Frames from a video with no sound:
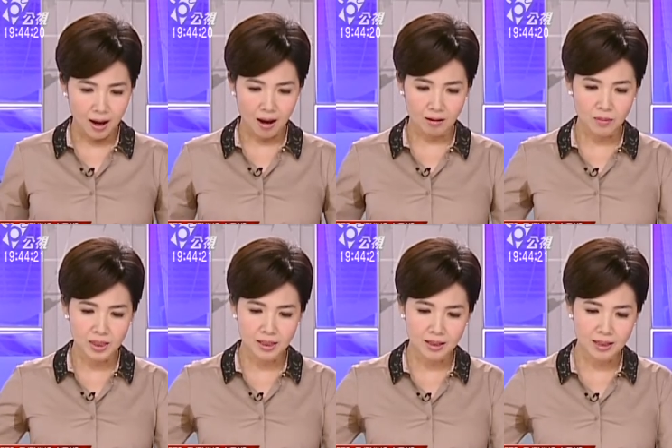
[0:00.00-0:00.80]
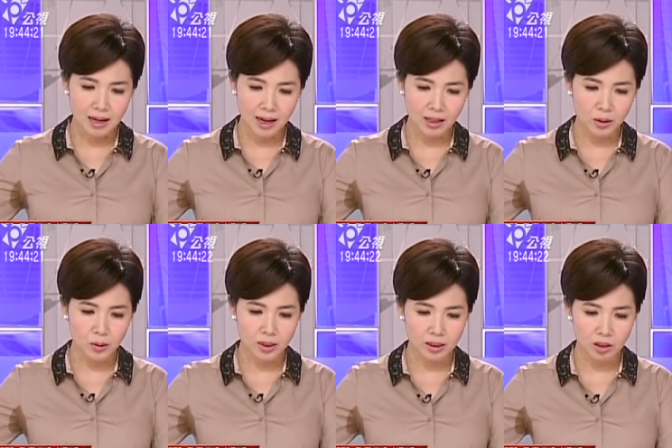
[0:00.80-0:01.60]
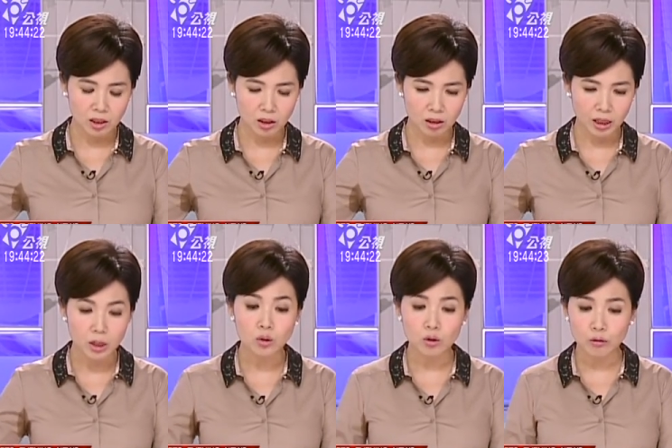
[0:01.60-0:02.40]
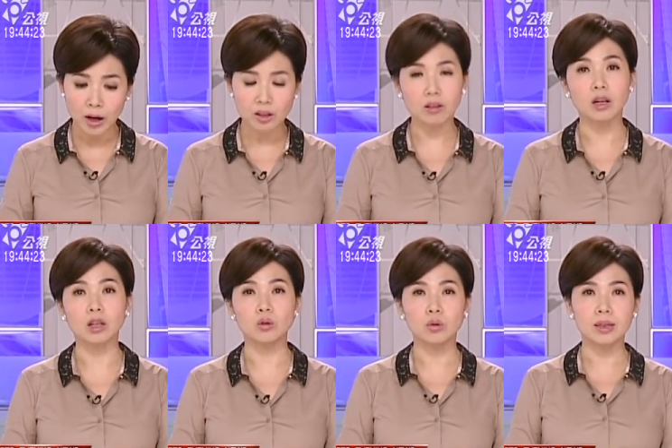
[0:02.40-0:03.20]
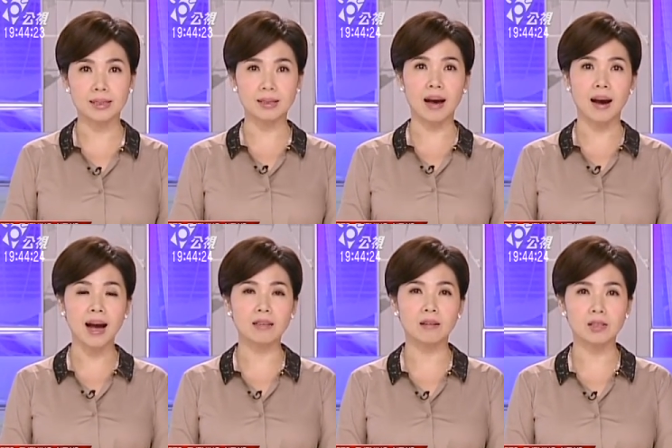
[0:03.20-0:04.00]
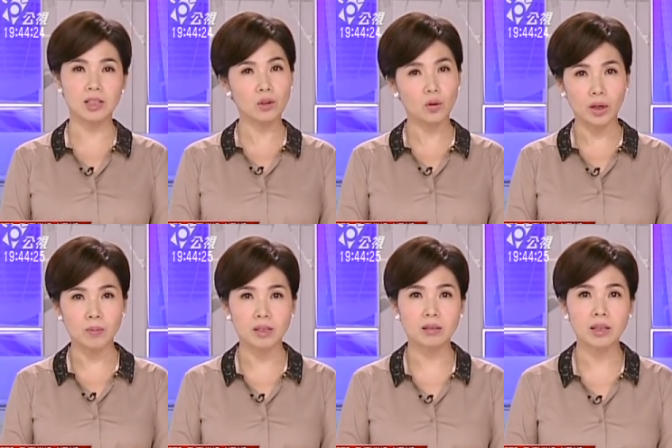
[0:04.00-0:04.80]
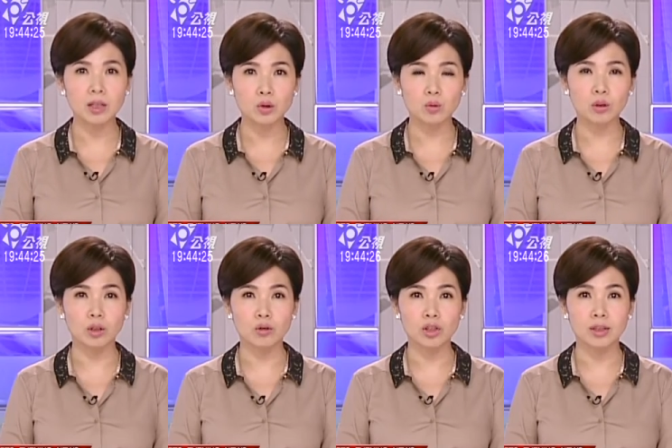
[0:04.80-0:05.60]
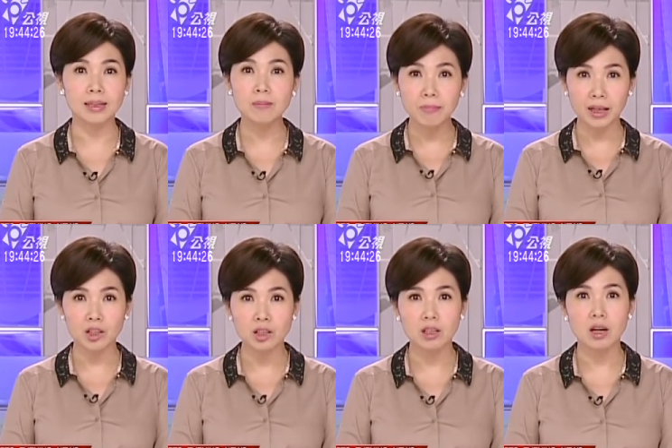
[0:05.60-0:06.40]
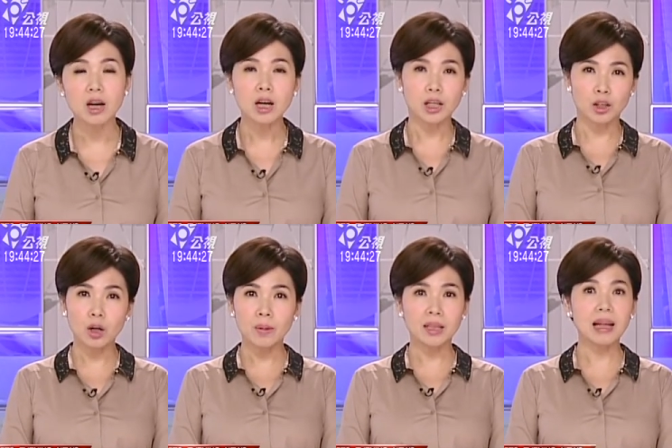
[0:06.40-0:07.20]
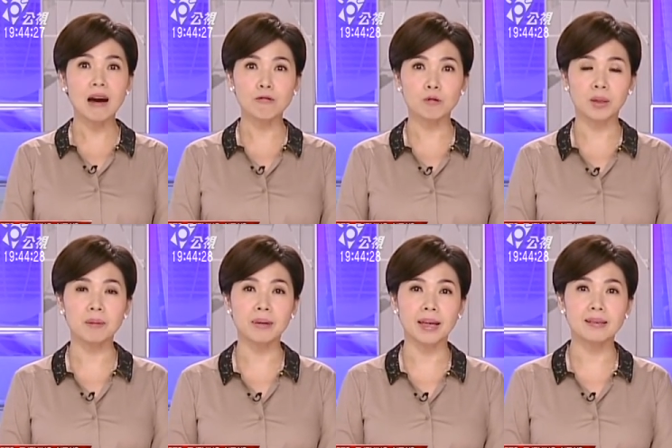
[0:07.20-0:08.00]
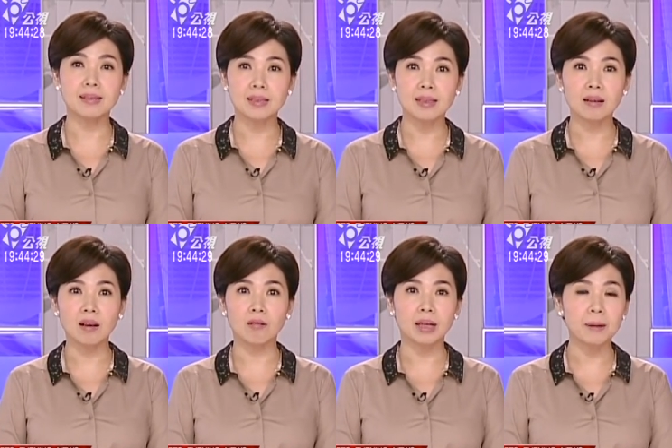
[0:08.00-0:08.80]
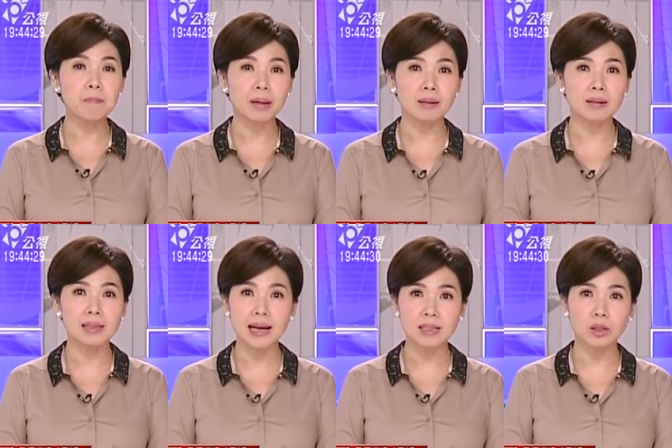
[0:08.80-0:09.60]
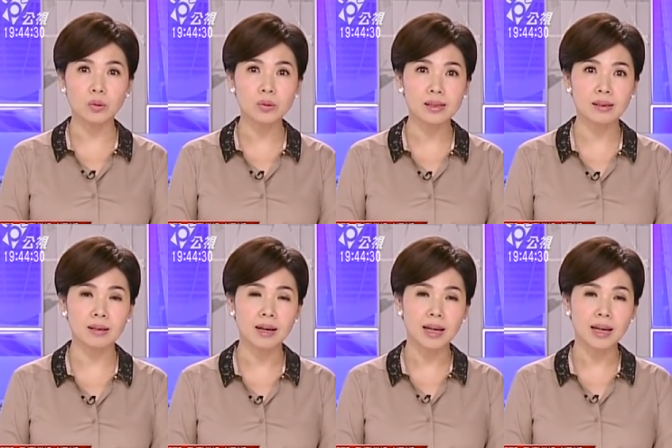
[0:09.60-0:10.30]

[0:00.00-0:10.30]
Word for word: 好，那么接下来呢？最近其实连续发生了很多的抢案哦。其中有一个比较特殊的就是新北市有一名大腹便便、即将要临盆的蔡姓女子，